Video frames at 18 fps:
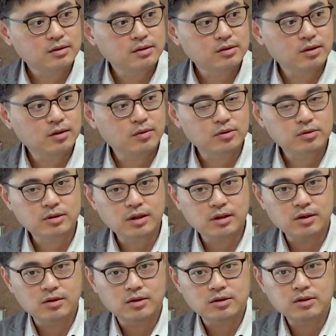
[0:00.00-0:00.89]
所以我觉
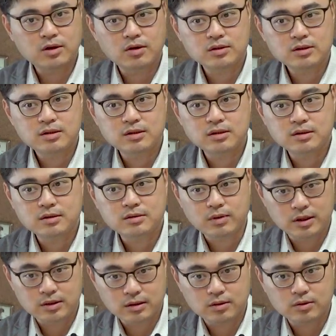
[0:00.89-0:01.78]
得有时候是
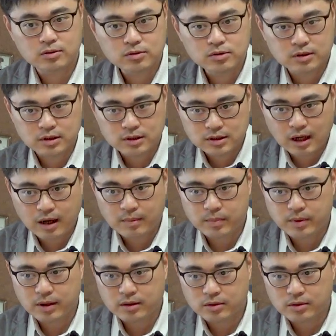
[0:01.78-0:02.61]
resolution 的差别。